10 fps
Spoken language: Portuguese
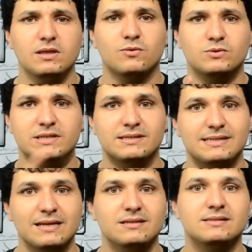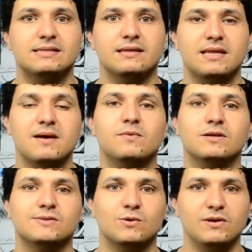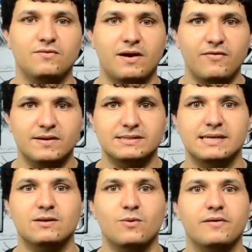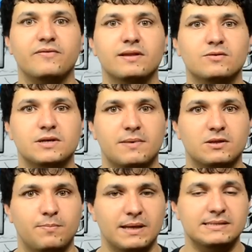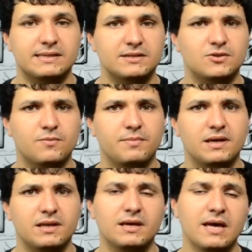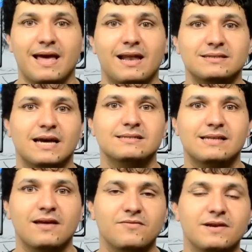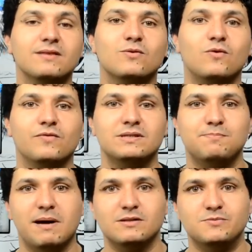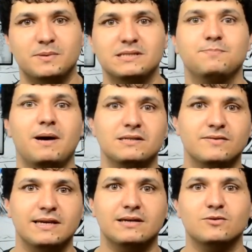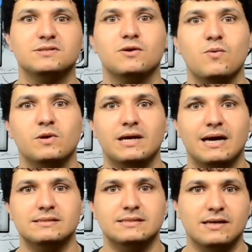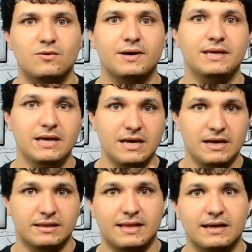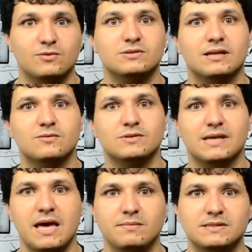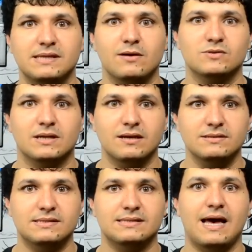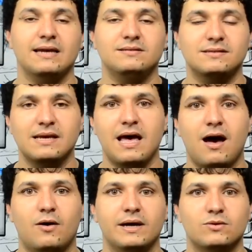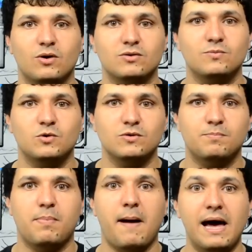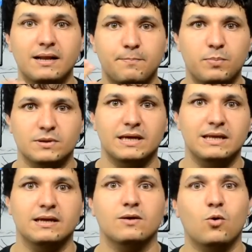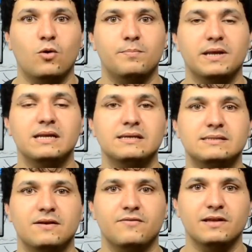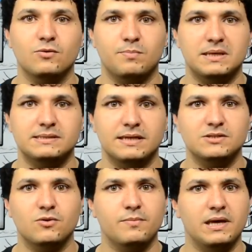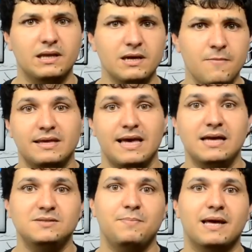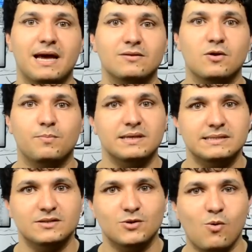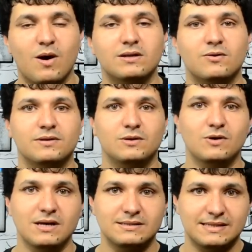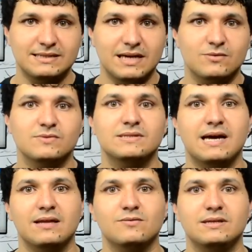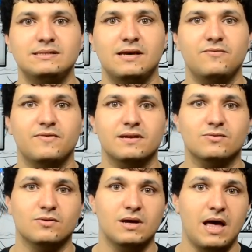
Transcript: No dia 7 de setembro a Sony vai fazer um evento chamado PlayStation Meeting. Ela já está enviando convites para os principais veículos de comunicação aí da indústria dos games, né, os grandes sites ao redor do mundo para poderem cobrir esse evento, o PlayStation Meeting, e é esperado que o PlayStation 4 New seja anunciado nesse evento.